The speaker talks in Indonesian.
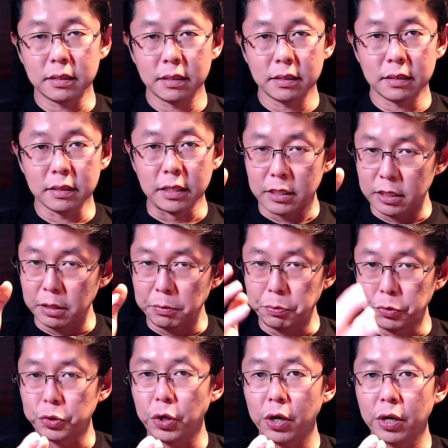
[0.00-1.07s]

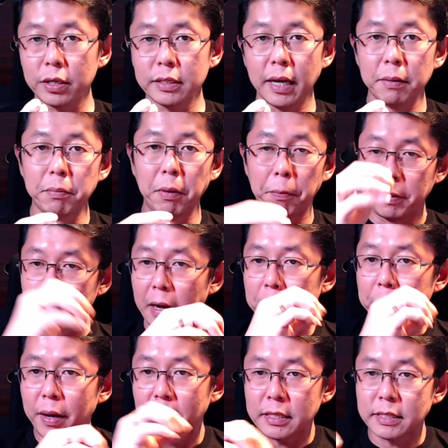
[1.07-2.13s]
distributor yang
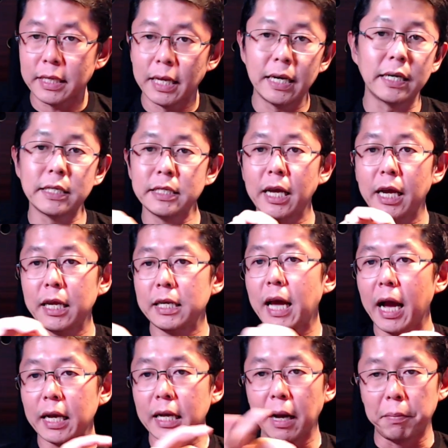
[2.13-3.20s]
beberapa resellernya ini
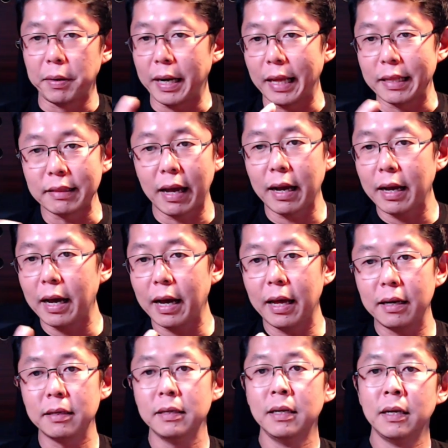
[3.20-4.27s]
agak
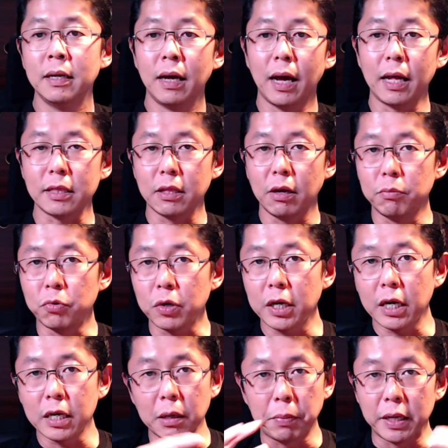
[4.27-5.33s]
berantakan atau mungkin
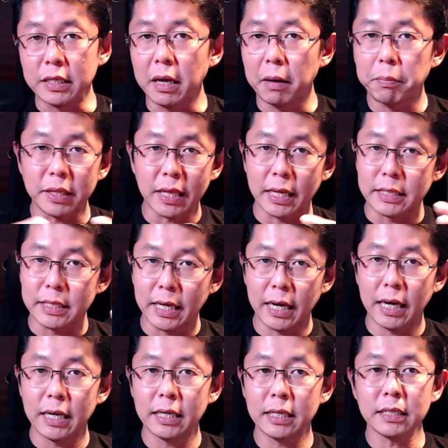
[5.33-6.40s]
ada banyak
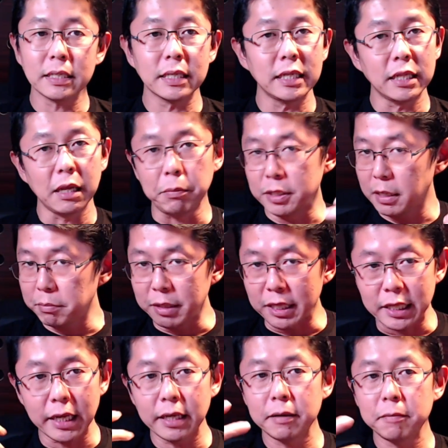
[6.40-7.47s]
pertanyaan kita bisa
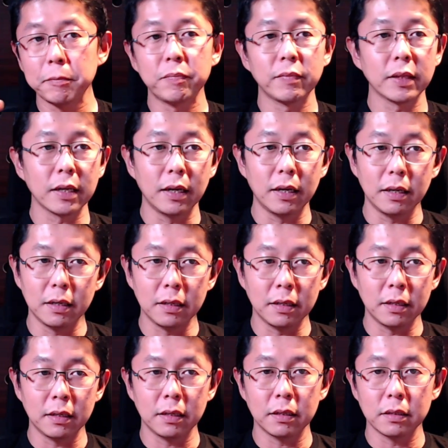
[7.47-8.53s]
meeting
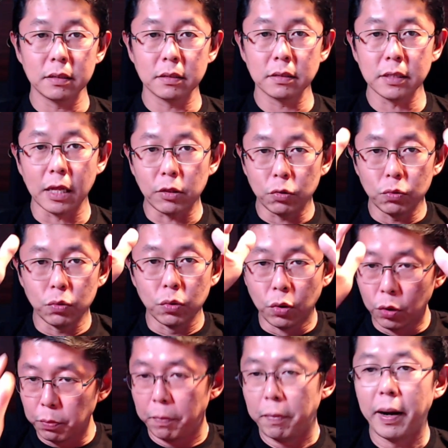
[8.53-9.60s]
uh, satu
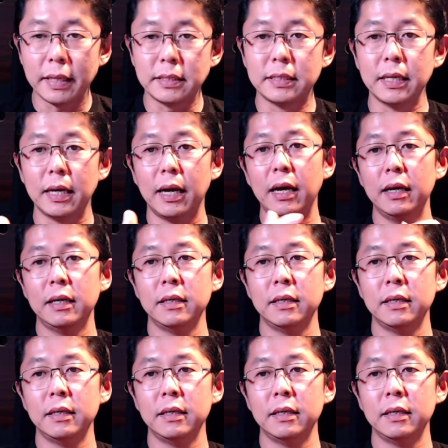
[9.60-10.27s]
grup aja